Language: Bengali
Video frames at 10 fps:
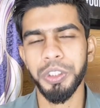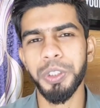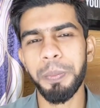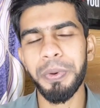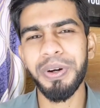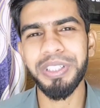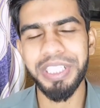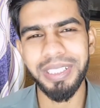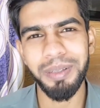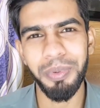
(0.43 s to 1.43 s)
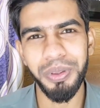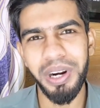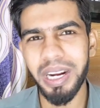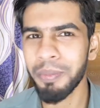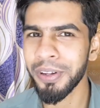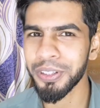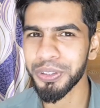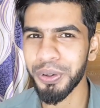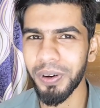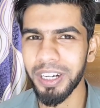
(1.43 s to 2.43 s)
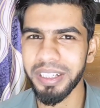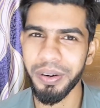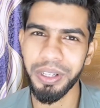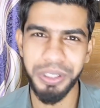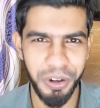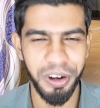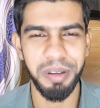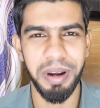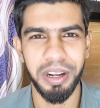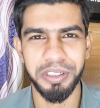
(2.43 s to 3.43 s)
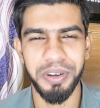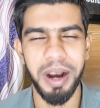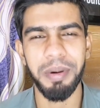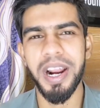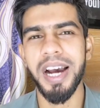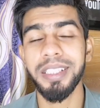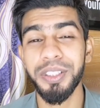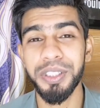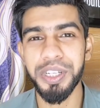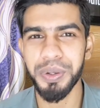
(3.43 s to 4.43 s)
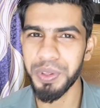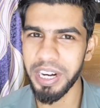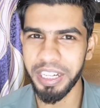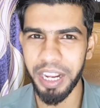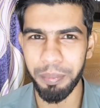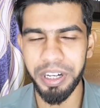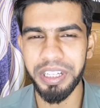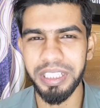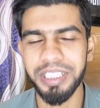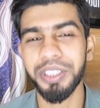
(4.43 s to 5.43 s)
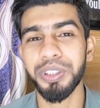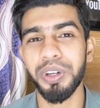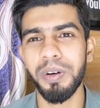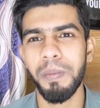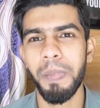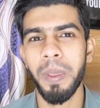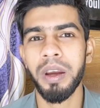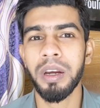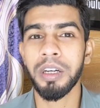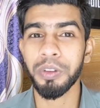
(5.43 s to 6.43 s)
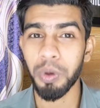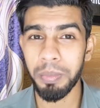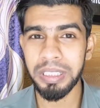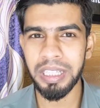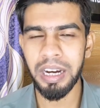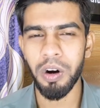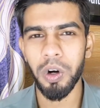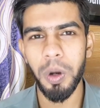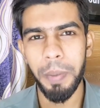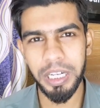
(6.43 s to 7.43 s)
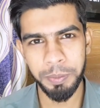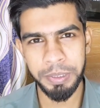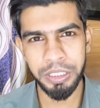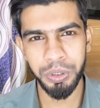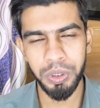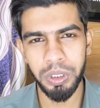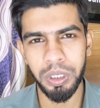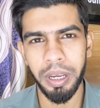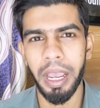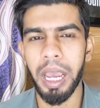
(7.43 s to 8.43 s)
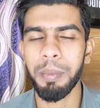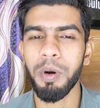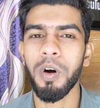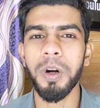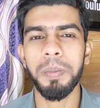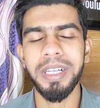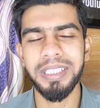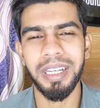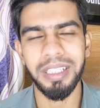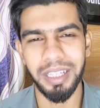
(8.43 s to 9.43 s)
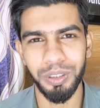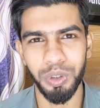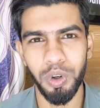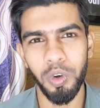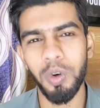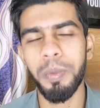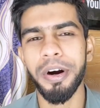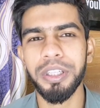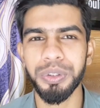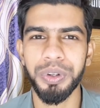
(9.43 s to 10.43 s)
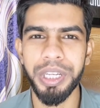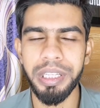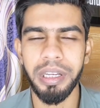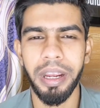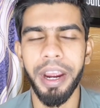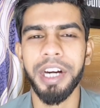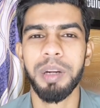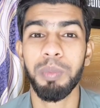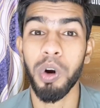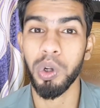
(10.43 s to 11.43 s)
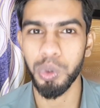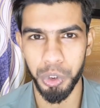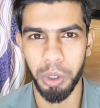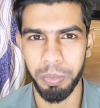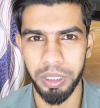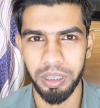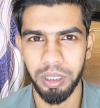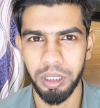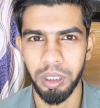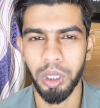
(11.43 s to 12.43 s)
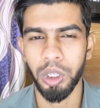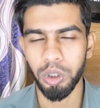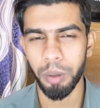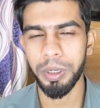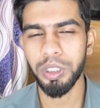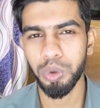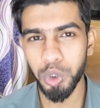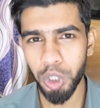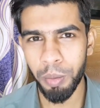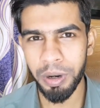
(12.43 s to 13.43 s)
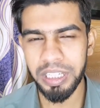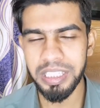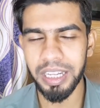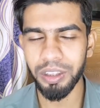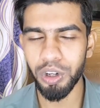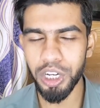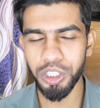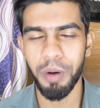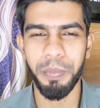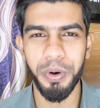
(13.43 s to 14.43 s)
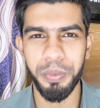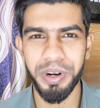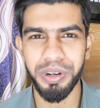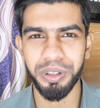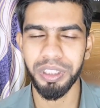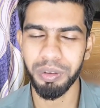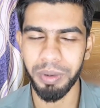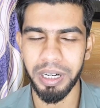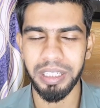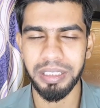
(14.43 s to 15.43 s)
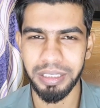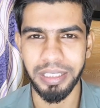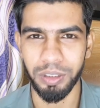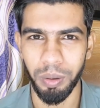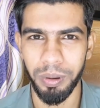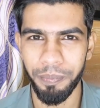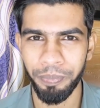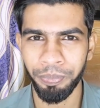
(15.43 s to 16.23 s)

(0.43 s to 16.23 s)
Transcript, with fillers: সুপ্রিয় শিক্ষার্থী বন্ধুরা কেমন আছো সকলে আশা করি সকলেই ভালো আছো আবার হাজির হয়েছি নতুন একটি আপডেট নিয়ে সেটি হচ্ছিল তোমরা যারা অটো পাস পেয়েছো এবং অটো পাস যারা চাচ্ছ উভয়ের জন্যই একটি বড় দুঃসংবাদ তবে দুঃসংবাদটি জানতে হলে সম্পূর্ণ ভিডিওটি তোমার দেখতে হবে